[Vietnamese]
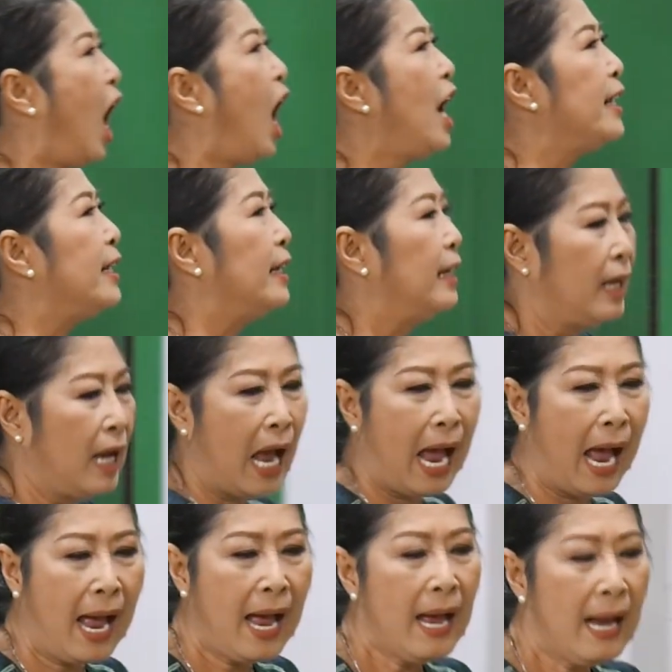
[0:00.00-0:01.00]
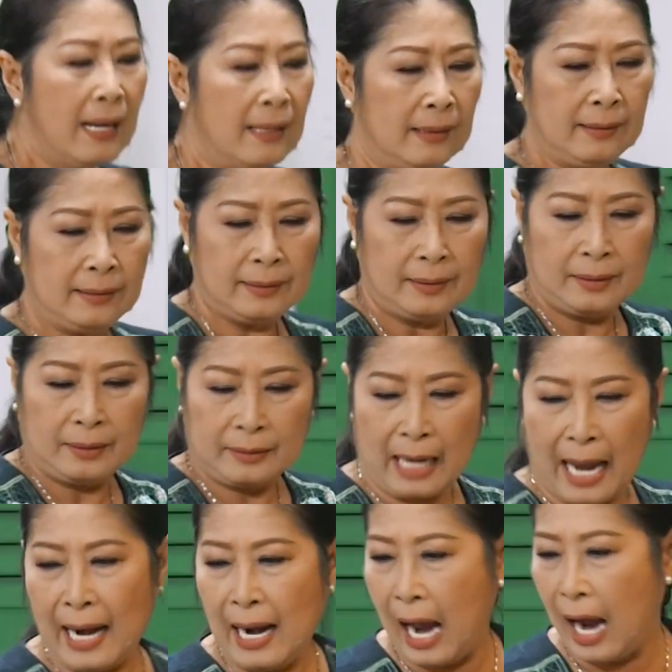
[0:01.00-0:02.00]
rồi hả
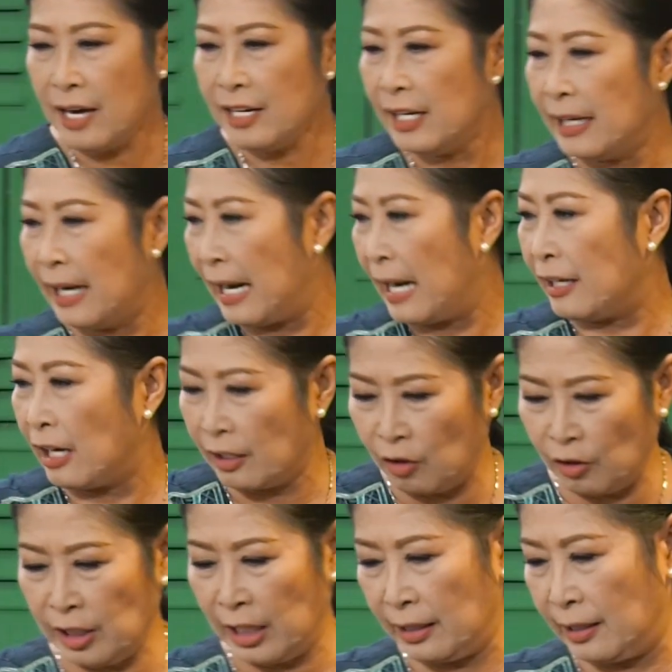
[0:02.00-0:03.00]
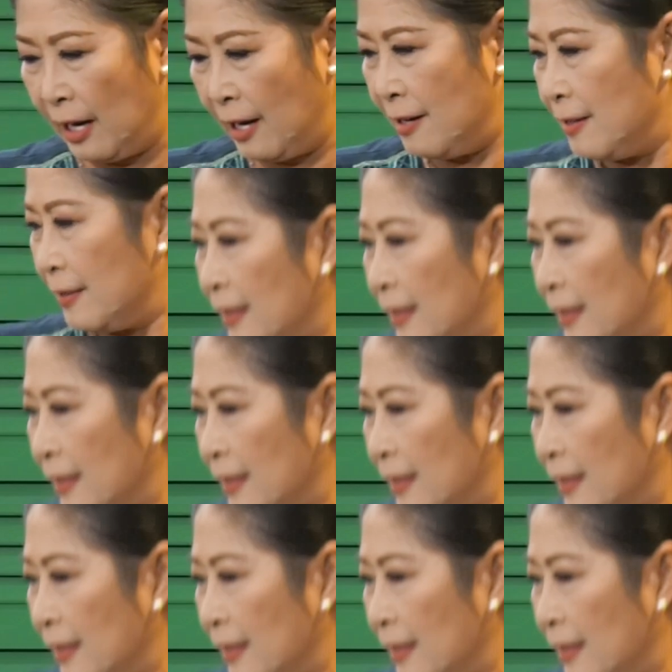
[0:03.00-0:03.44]
ăn ở gì vậy nè ra con nhìn nè